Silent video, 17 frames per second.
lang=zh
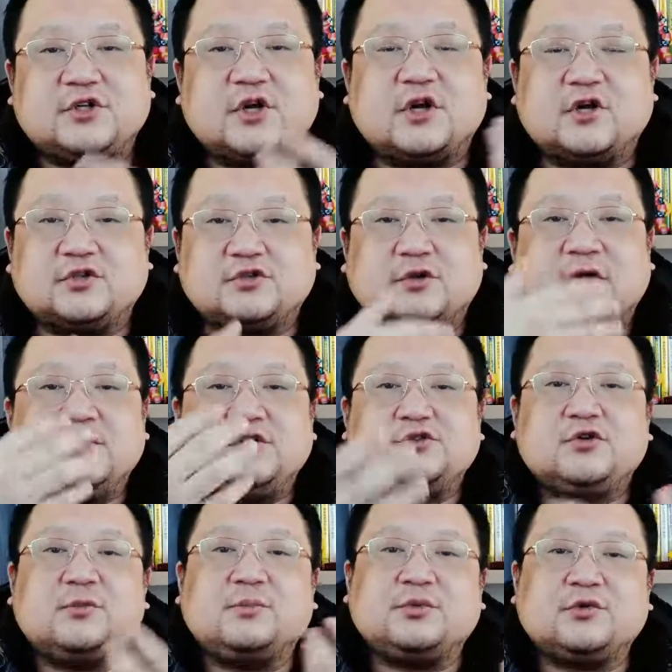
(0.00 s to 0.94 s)
整个传
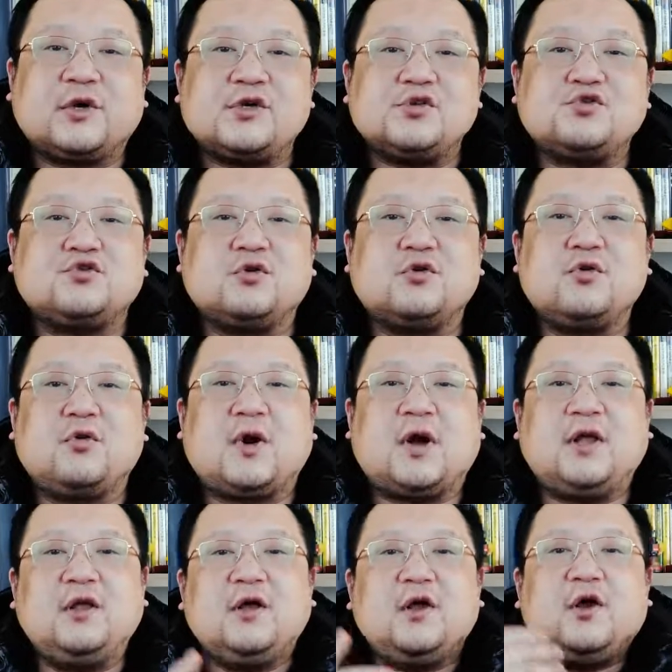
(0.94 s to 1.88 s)
说不断循
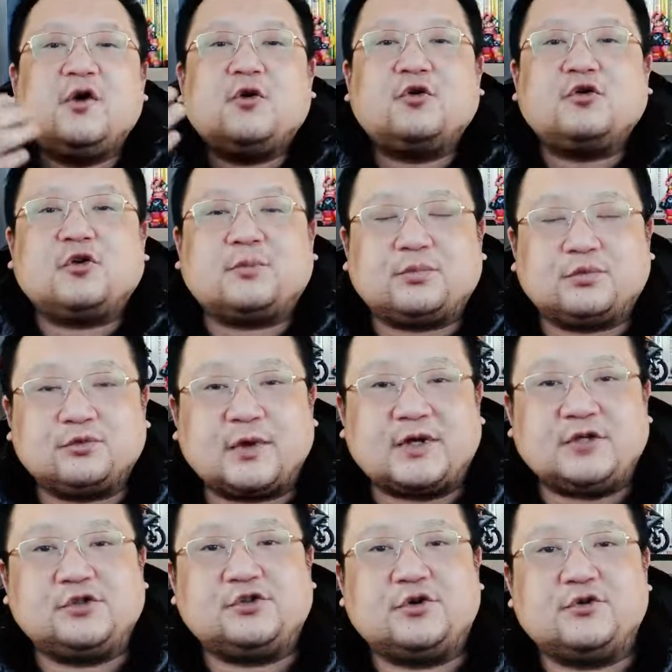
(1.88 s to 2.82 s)
环或者不
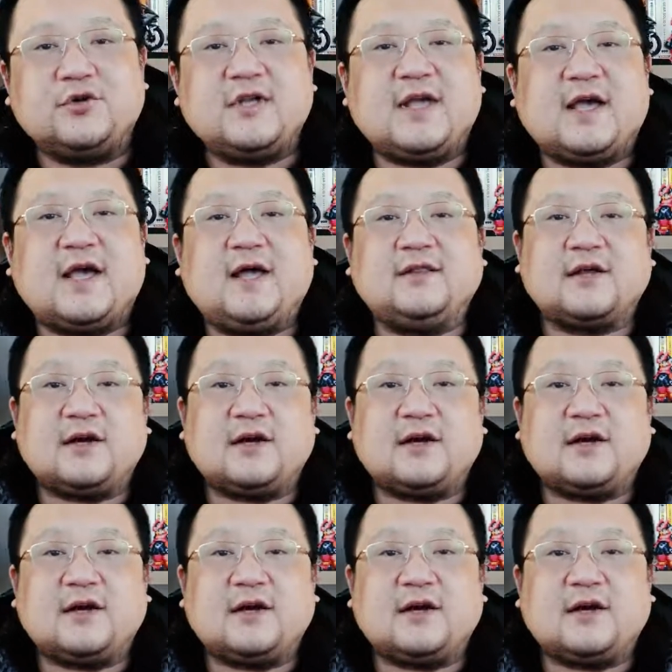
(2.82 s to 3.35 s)
断重演，